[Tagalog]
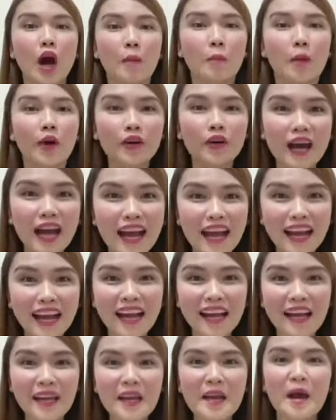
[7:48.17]

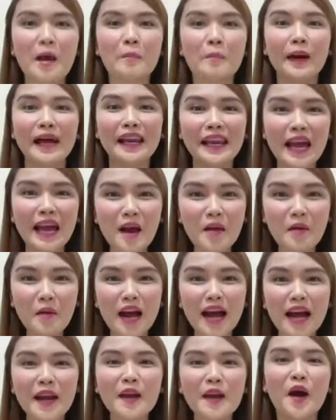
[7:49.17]
Boracay,
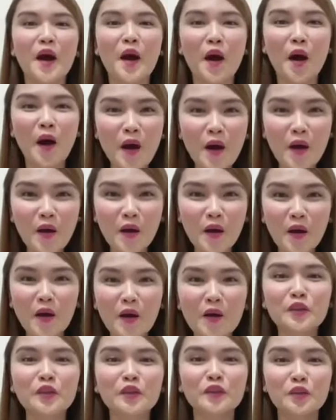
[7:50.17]
Palawan, Hong
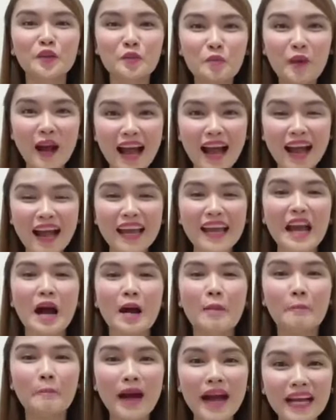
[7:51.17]
Kong, Dubai,
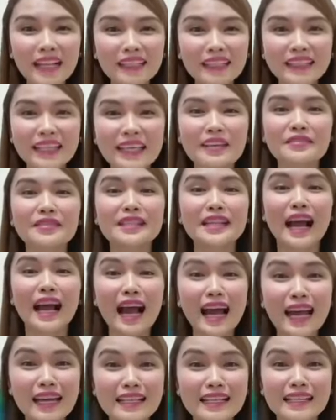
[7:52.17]
Maldives,
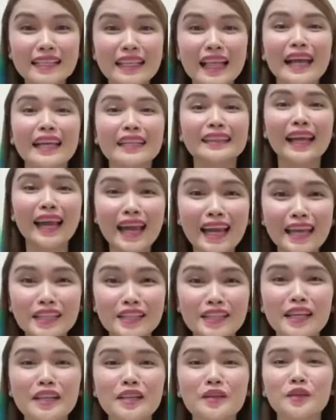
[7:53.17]
Iceland,
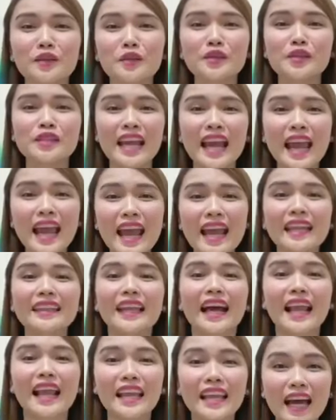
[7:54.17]
Asian Cruise, and
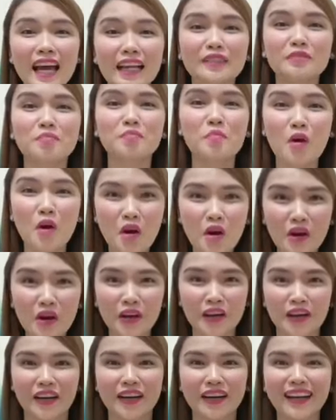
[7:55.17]
a lot
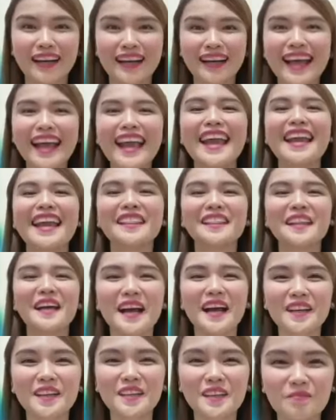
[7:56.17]
more. And
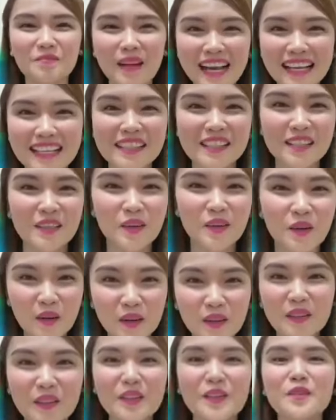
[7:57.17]
ang mas
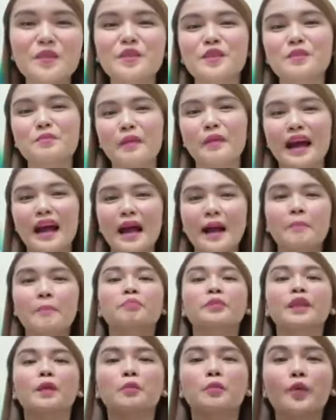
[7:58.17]
good news pa,
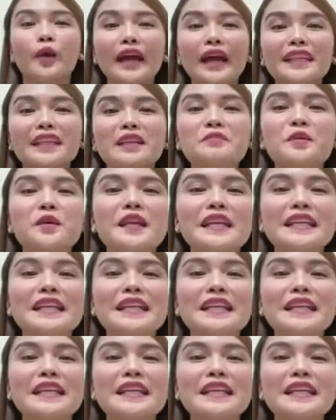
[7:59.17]
pwede mong